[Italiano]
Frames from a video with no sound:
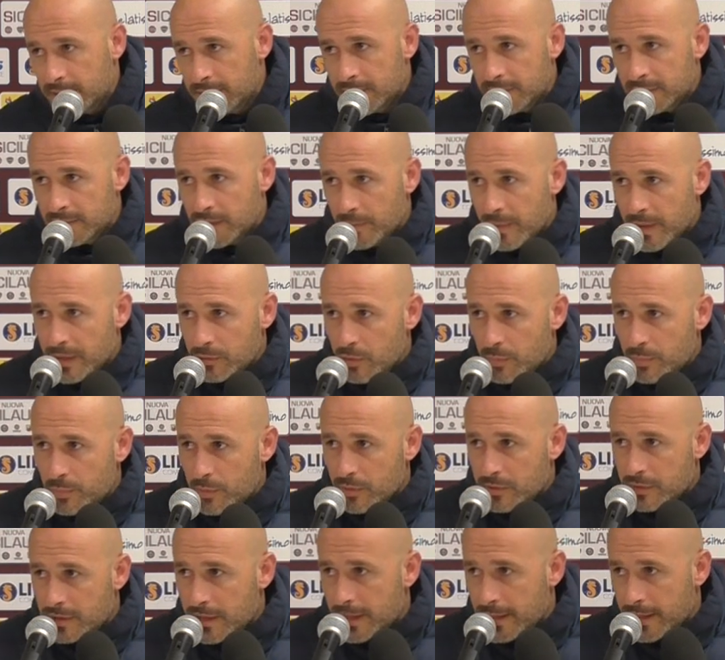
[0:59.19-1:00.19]
ha dribblato il
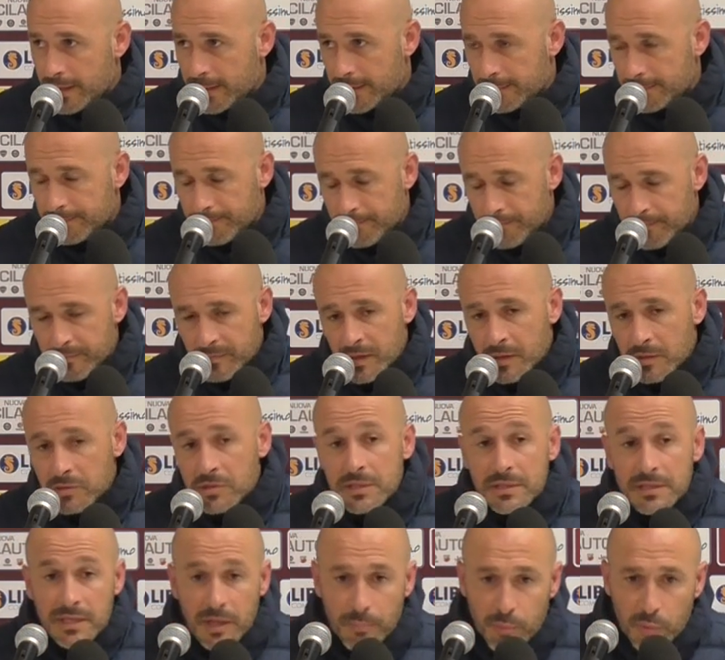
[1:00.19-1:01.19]
portiere,
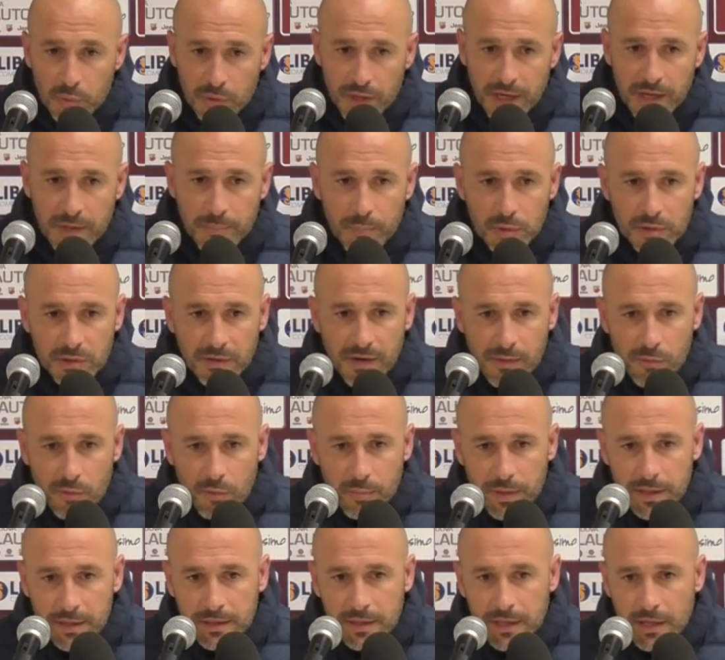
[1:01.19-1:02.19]
ci sta pure che potevamo
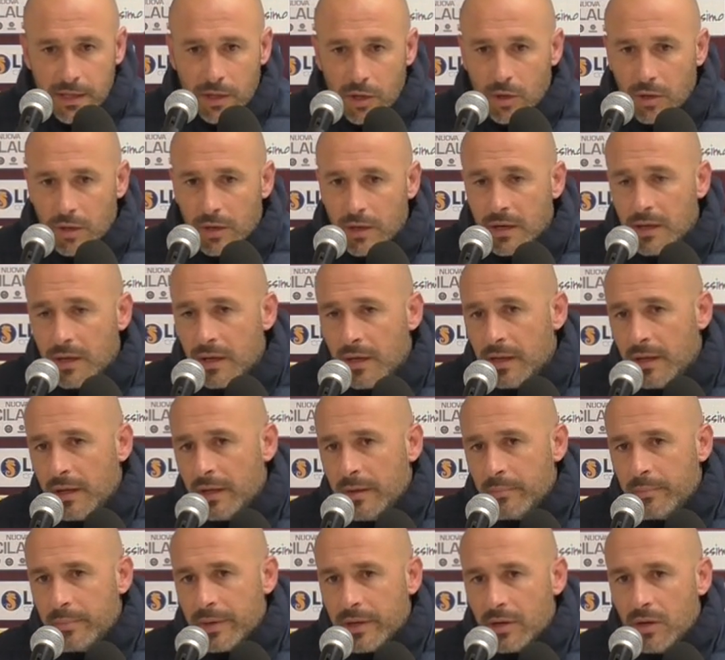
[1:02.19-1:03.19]
prendere gol,
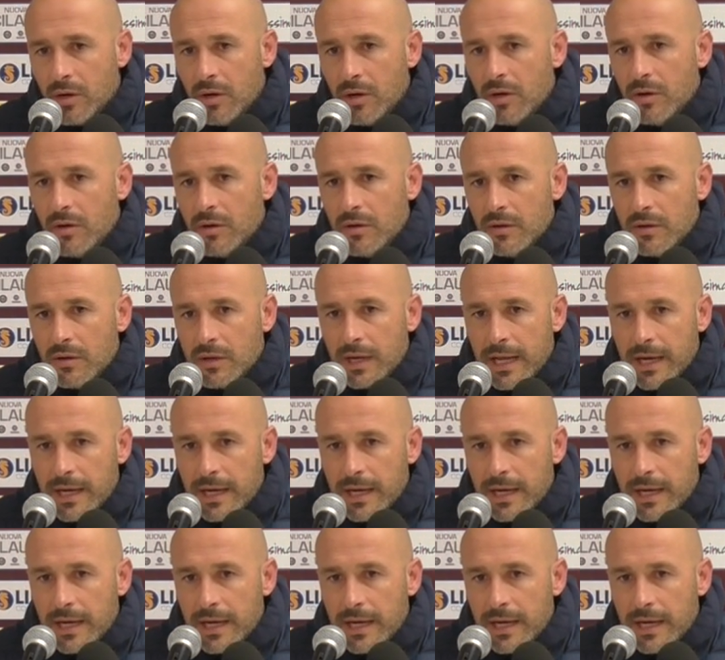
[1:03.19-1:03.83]
però